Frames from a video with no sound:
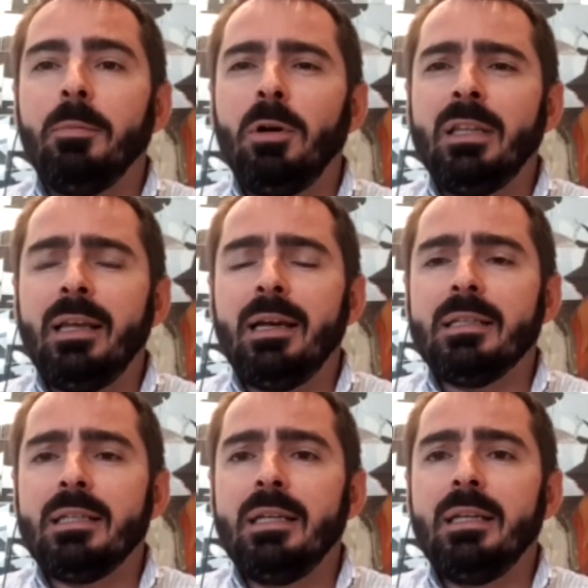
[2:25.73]

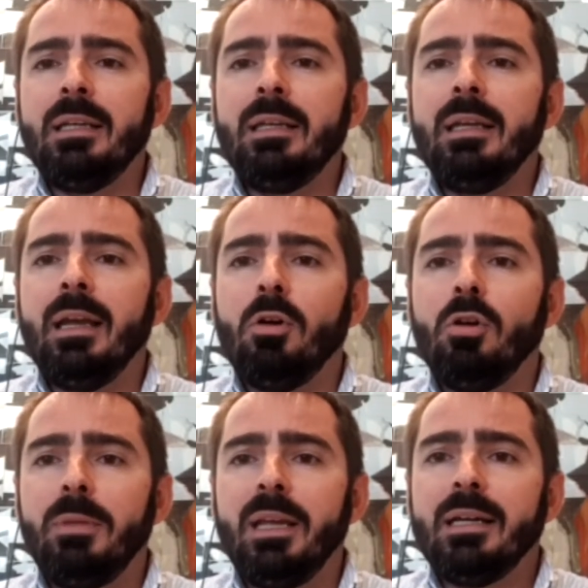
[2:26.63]
políticas y,
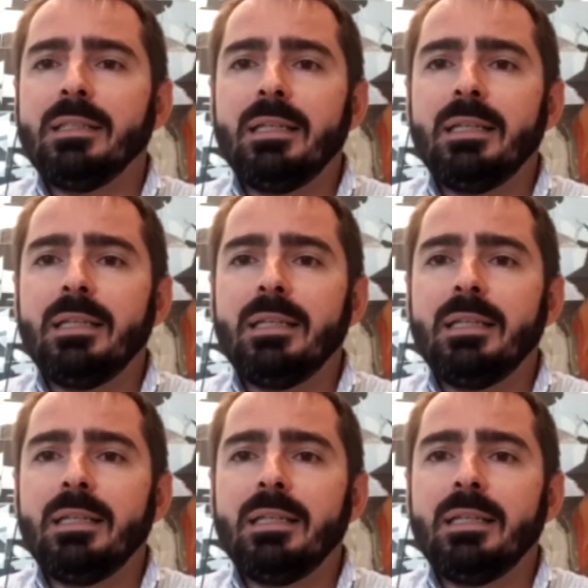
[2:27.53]
económicas